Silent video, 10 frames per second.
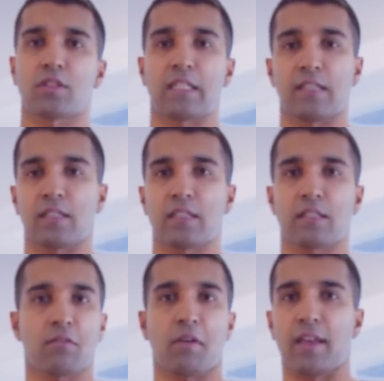
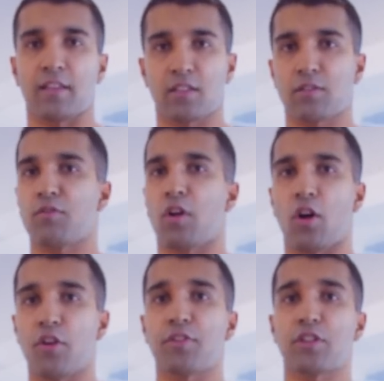dass es
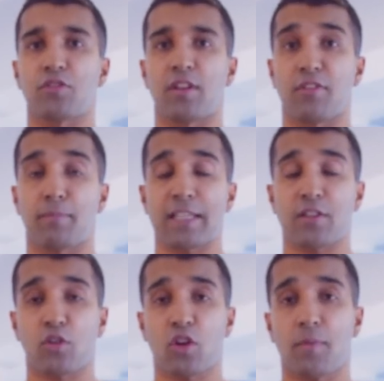häufig zu einer
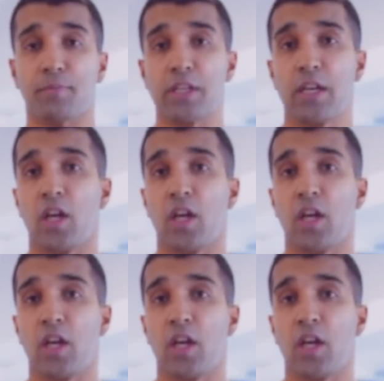Verbesserung kommt.